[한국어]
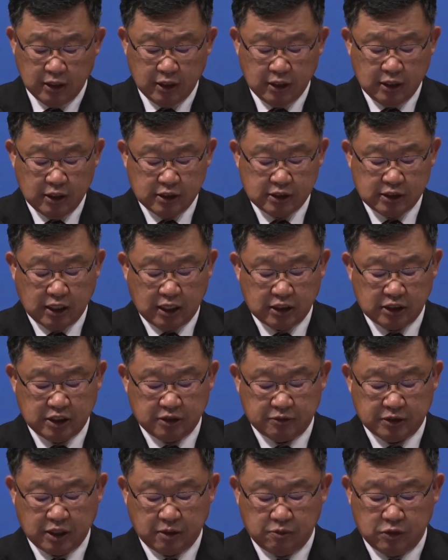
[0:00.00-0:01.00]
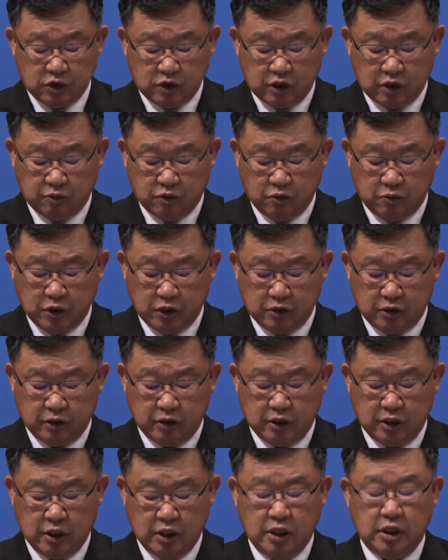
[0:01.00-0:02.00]
43절에 보면은
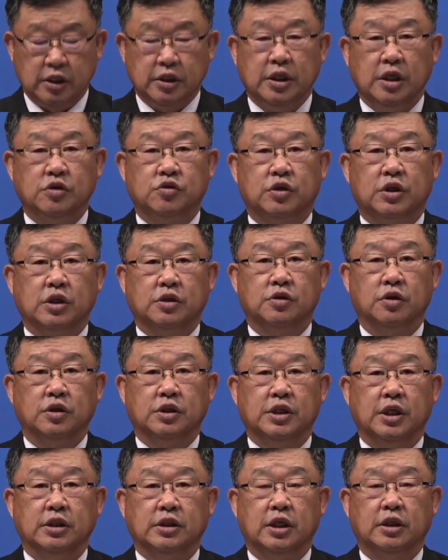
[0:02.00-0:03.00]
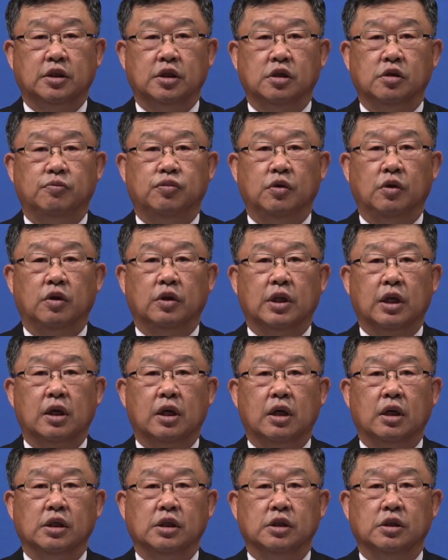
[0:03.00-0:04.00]
예수께서 제자들을
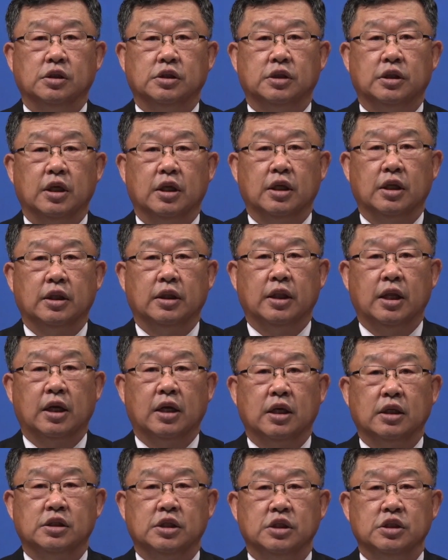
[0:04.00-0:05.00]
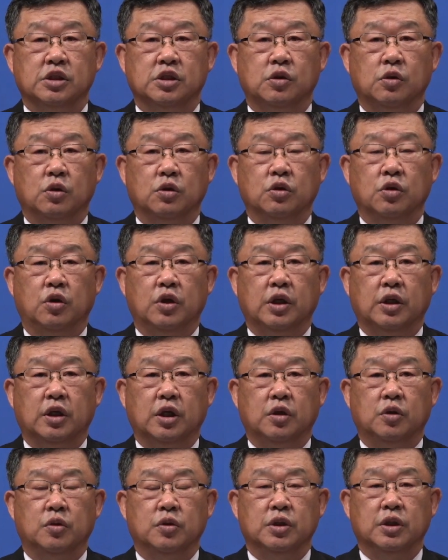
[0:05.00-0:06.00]
불러다가 이르시되 내가 진실로 너에게
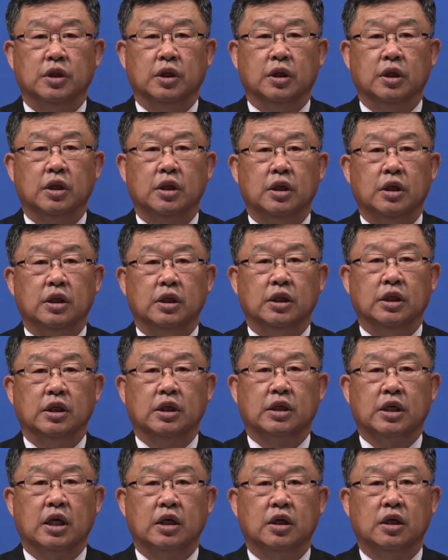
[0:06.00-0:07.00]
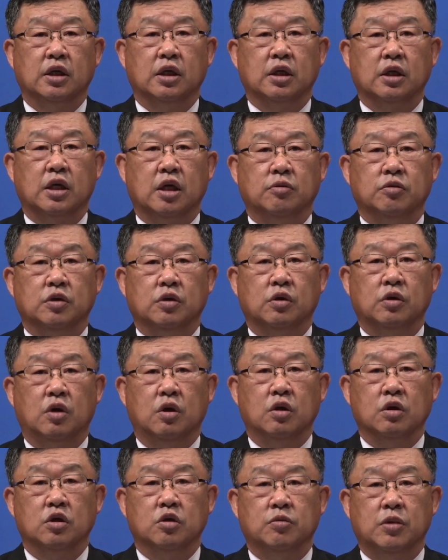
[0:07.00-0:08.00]
이르니니 이 가난한 가부는
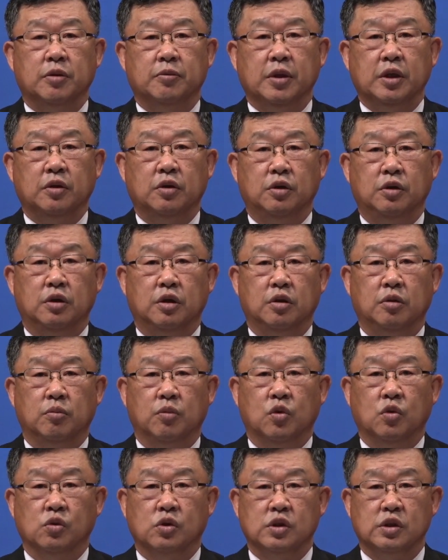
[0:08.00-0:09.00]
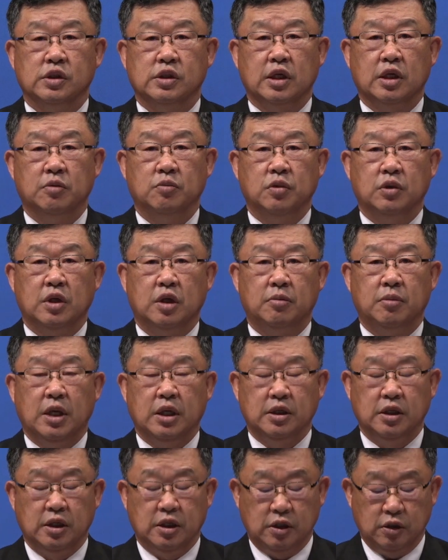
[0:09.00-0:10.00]
황금함에 넣는 모든 사람보다
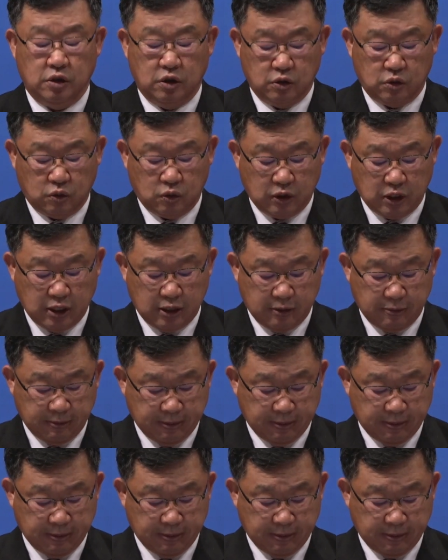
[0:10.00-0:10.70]
많이 넣었도다.